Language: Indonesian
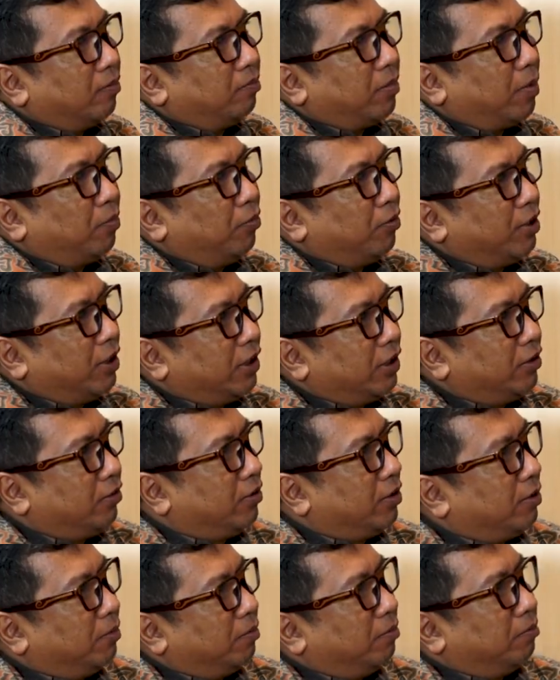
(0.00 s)
Pak Budi
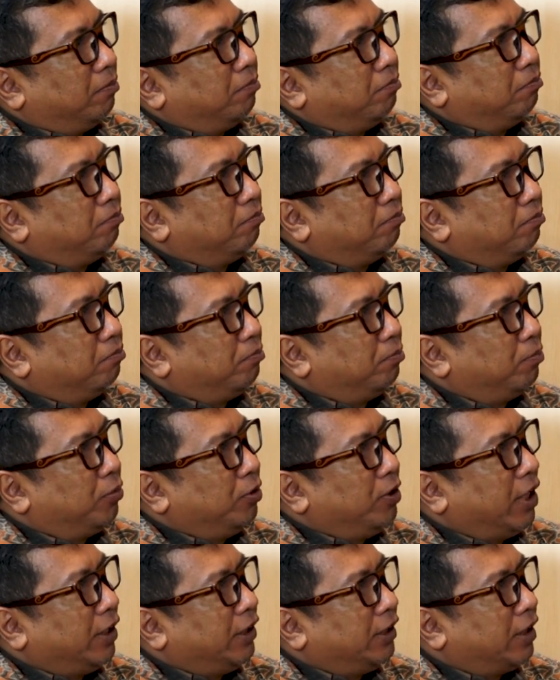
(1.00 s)

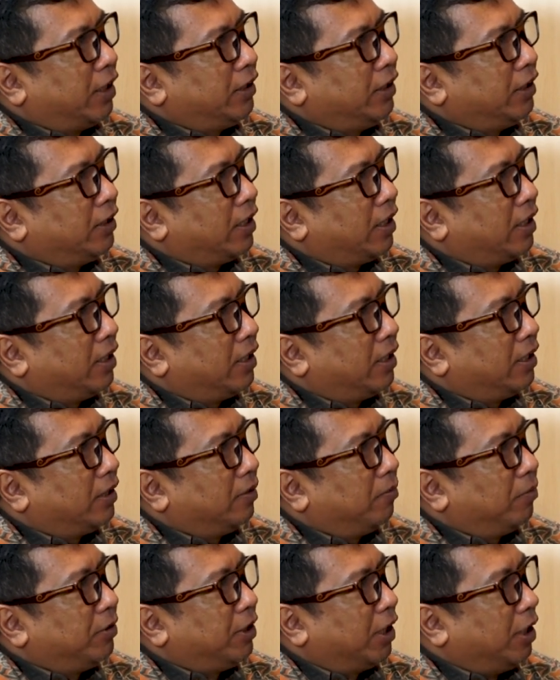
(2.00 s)
punya
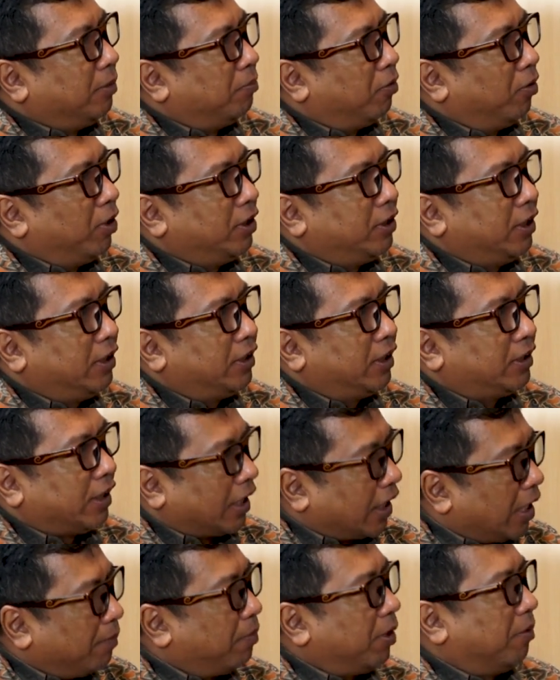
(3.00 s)
cita-cita menjadi polisi
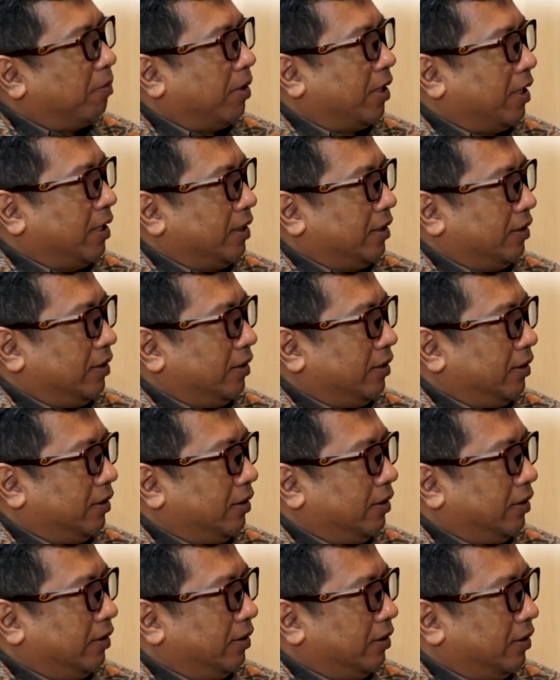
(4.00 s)
sejak kapan, Pak?
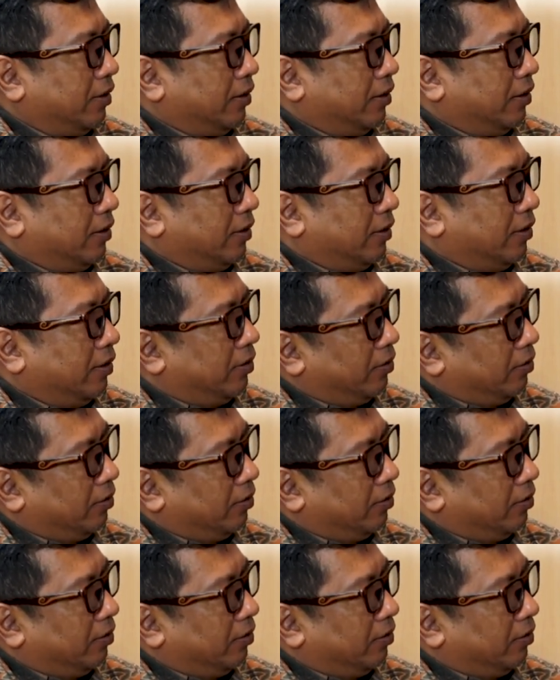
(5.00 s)
Uh, kalau